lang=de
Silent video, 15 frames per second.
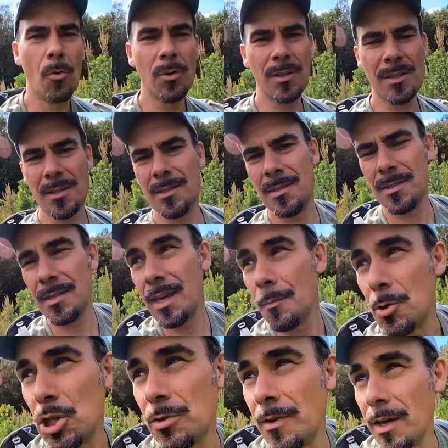und es ist
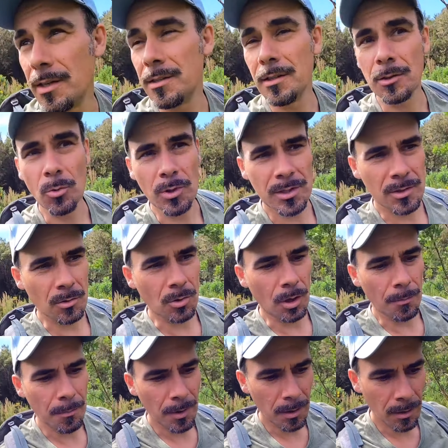sehr beschwerlich hier
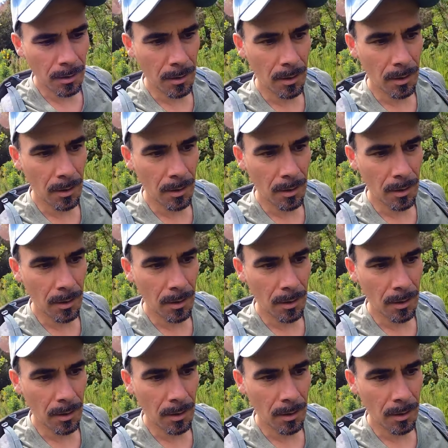durchzukommen.